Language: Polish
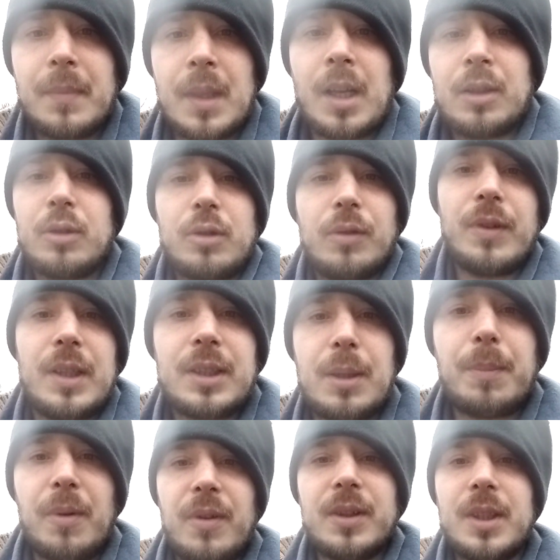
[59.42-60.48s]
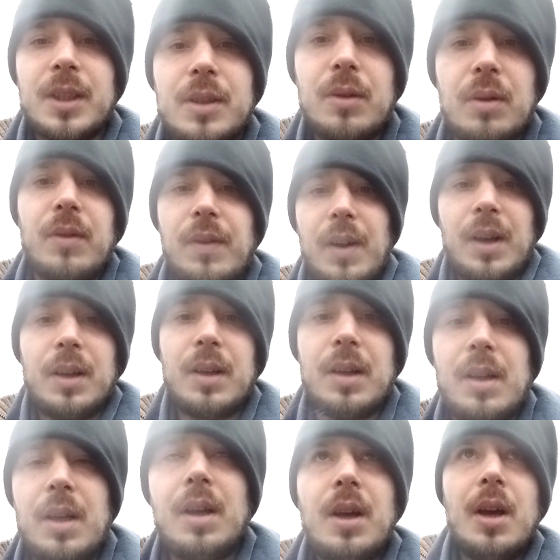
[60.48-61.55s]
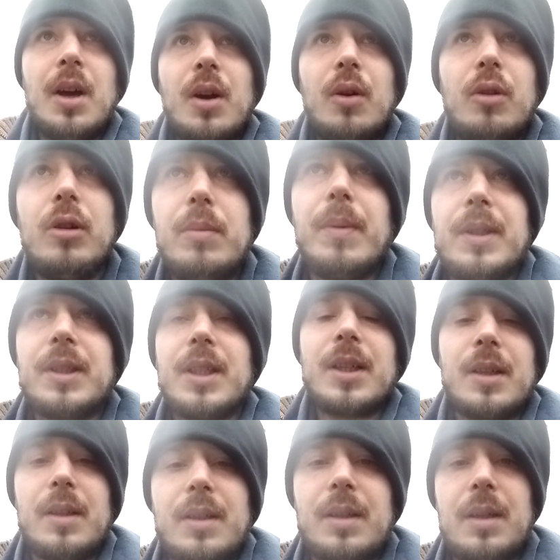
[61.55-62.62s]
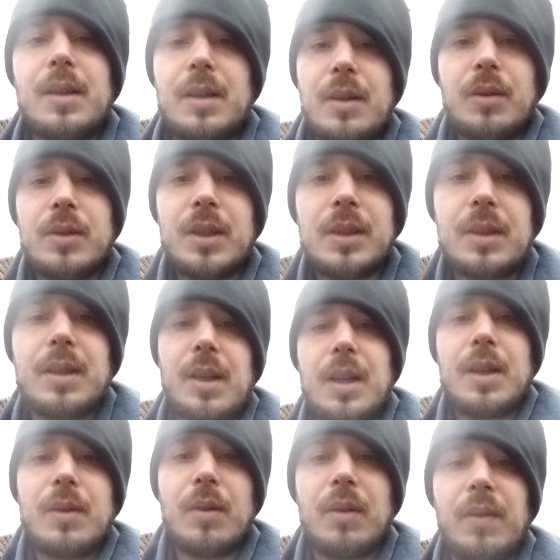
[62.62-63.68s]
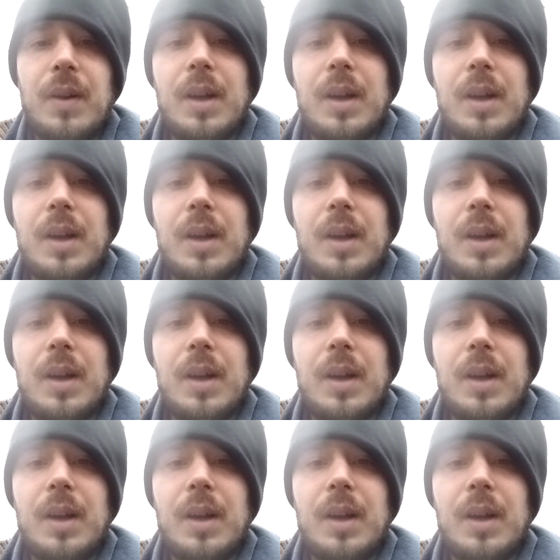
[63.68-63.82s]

Dużo więcej powiedzieć, kurwa. Chuj będzie koniec gry, kurwa.